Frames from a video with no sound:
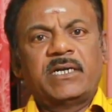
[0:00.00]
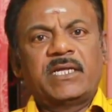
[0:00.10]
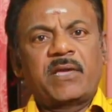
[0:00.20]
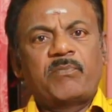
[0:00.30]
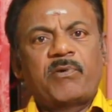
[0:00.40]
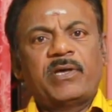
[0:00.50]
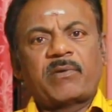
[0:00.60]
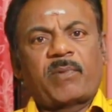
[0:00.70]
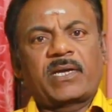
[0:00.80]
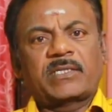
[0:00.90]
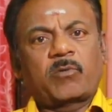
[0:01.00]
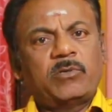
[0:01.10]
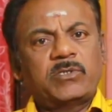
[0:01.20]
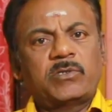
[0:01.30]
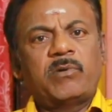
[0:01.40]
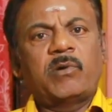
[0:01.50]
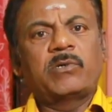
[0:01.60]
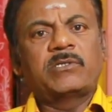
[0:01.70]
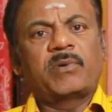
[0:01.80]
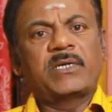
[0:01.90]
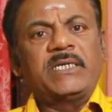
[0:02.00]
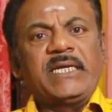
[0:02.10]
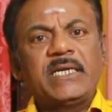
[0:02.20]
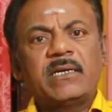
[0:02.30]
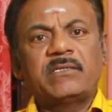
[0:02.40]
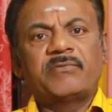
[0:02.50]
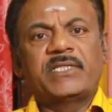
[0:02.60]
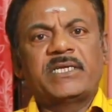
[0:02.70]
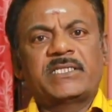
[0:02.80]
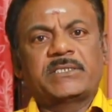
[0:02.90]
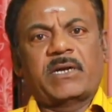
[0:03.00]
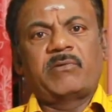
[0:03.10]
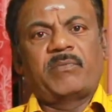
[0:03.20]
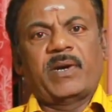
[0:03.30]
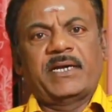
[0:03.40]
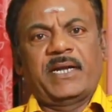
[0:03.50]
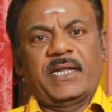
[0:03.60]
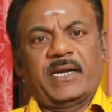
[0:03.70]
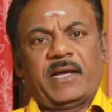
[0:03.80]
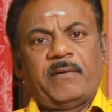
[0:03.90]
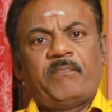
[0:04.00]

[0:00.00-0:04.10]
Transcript: நீங்கள் இப்போவே அந்த பழக்கத்தை கொஞ்சம் கொஞ்சமாக கொடுத்து பழகணும் நீங்களும் அந்த வெந்தயத்தை சாப்பிட்டு பழகினீங்கன்னா